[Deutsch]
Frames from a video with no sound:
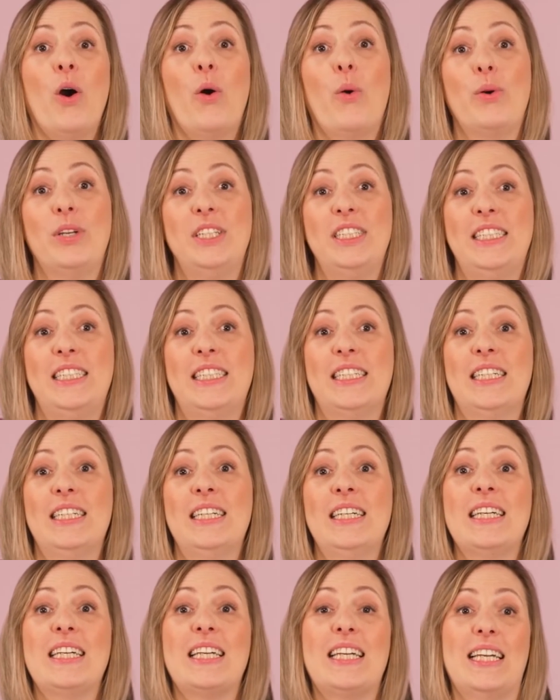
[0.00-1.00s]
Und hier
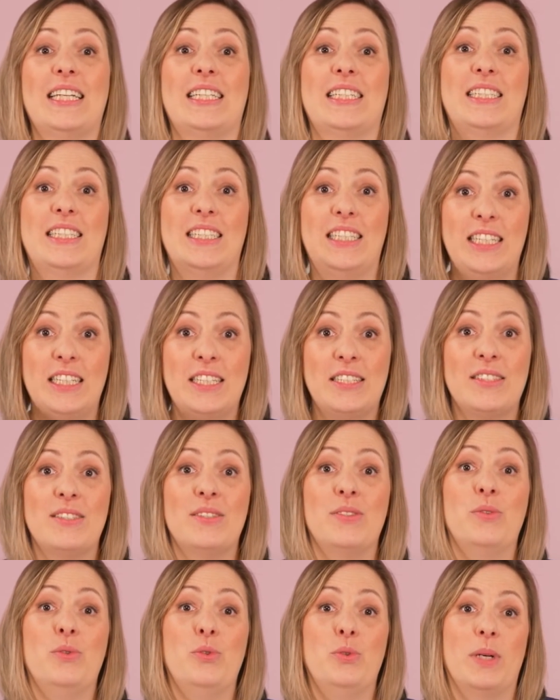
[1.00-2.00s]
geht nichts
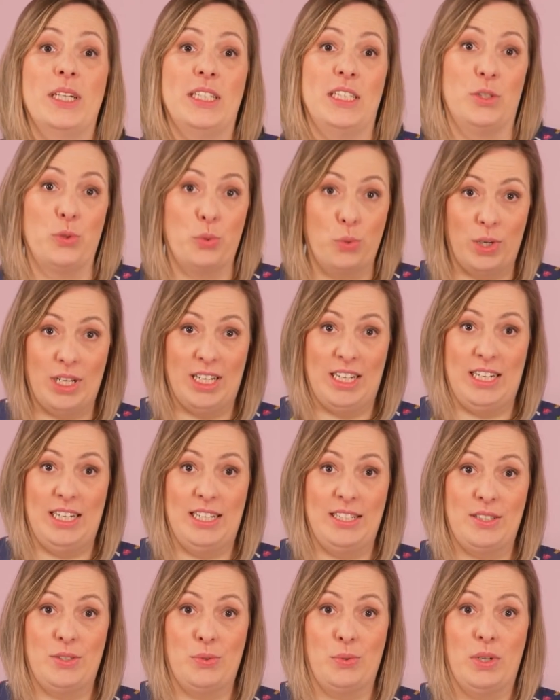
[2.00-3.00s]
über die
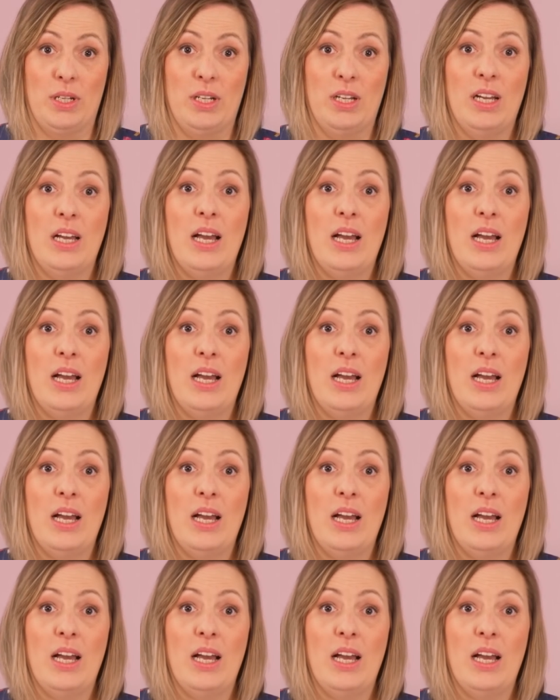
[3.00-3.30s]
Druckentlastung.